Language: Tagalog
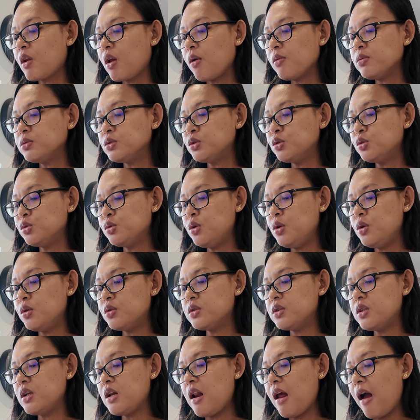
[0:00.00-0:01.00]
Kung
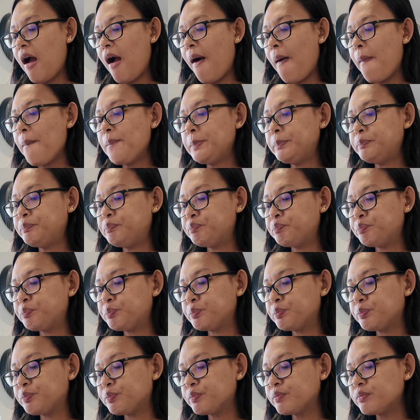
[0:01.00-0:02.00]
tutulong sila,
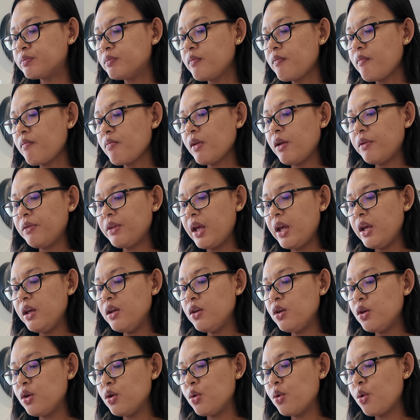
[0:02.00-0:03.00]

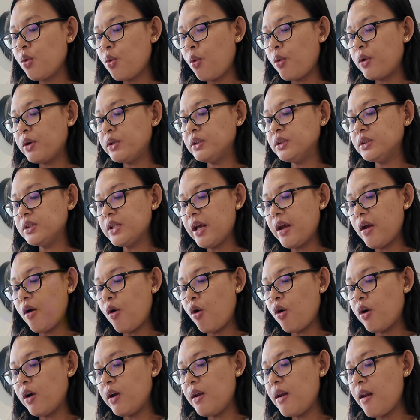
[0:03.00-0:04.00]
thank you. Kung hindi,
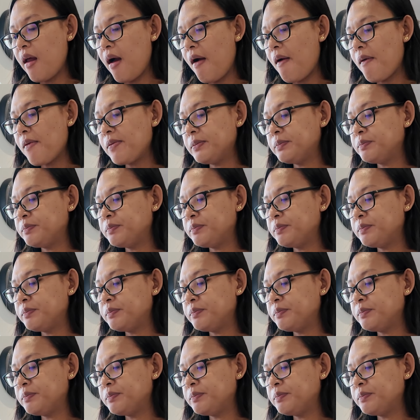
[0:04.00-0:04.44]
okay lang.